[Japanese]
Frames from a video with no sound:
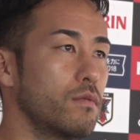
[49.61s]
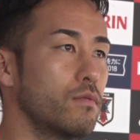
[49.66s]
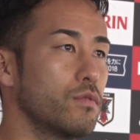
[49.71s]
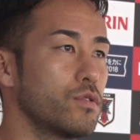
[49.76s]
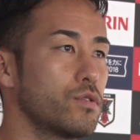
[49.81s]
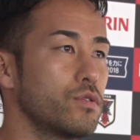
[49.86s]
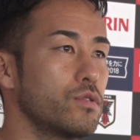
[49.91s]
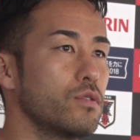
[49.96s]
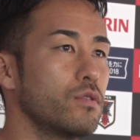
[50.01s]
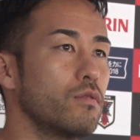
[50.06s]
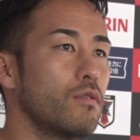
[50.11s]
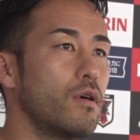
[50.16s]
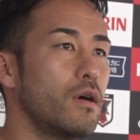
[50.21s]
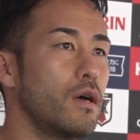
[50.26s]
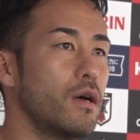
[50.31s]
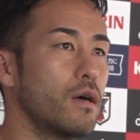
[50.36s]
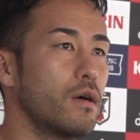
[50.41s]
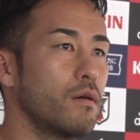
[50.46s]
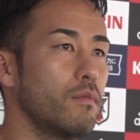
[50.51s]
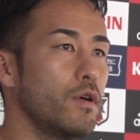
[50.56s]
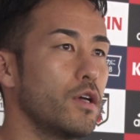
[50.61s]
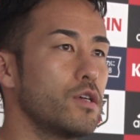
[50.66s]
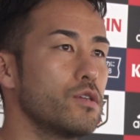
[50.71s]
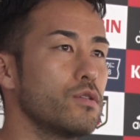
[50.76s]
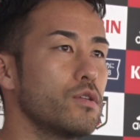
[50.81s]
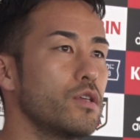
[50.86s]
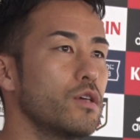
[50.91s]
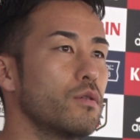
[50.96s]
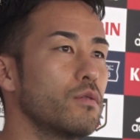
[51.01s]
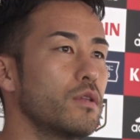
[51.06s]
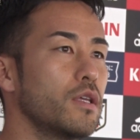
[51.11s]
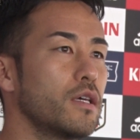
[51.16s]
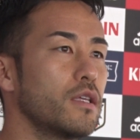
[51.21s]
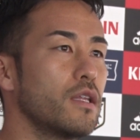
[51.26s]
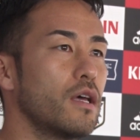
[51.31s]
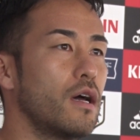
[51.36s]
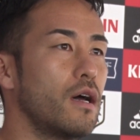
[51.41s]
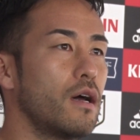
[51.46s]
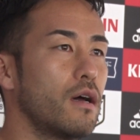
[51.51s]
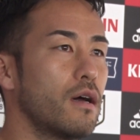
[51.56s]
をするのは、まあ、非常に日本的
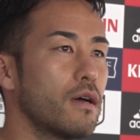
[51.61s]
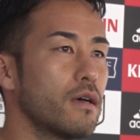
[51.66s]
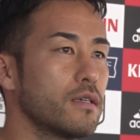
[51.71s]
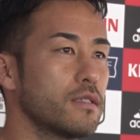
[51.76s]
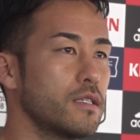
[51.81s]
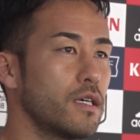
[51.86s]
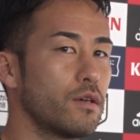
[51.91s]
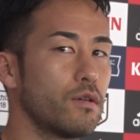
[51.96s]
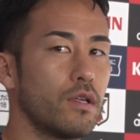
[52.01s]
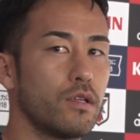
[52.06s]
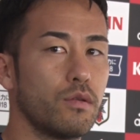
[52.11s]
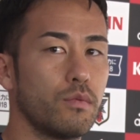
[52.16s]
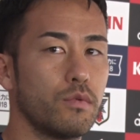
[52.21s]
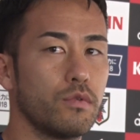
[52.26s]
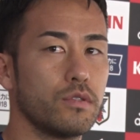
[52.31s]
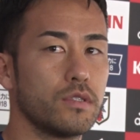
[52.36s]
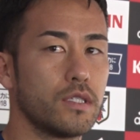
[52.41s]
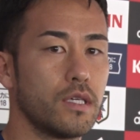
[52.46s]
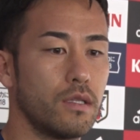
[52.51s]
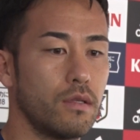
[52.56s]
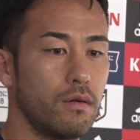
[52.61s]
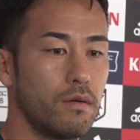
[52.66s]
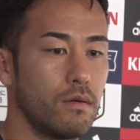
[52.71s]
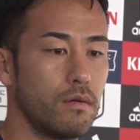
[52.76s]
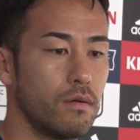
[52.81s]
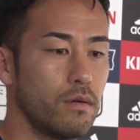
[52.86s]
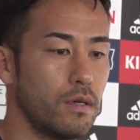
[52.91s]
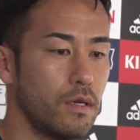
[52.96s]
な作業だと思うんですけど